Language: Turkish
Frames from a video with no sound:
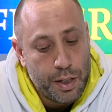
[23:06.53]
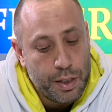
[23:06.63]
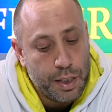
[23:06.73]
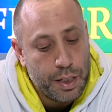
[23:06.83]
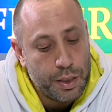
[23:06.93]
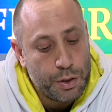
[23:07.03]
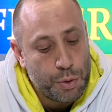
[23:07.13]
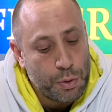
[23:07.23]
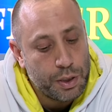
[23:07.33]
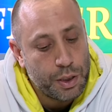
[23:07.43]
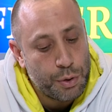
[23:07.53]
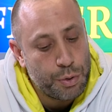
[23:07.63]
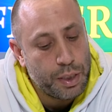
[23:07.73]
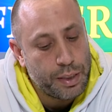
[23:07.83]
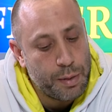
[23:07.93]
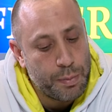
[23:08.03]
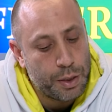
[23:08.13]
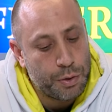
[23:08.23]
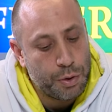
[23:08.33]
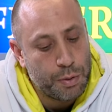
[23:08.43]
Ee, çok kısa şuna değinmek
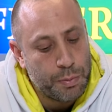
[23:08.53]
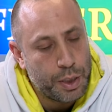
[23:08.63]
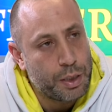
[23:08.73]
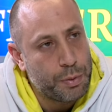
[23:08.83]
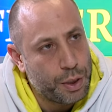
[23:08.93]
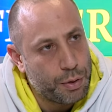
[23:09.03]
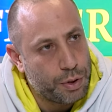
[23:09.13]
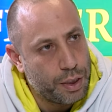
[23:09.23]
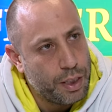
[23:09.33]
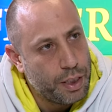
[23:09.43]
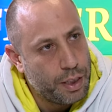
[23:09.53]
istiyorum. Başka bir şey yoksa.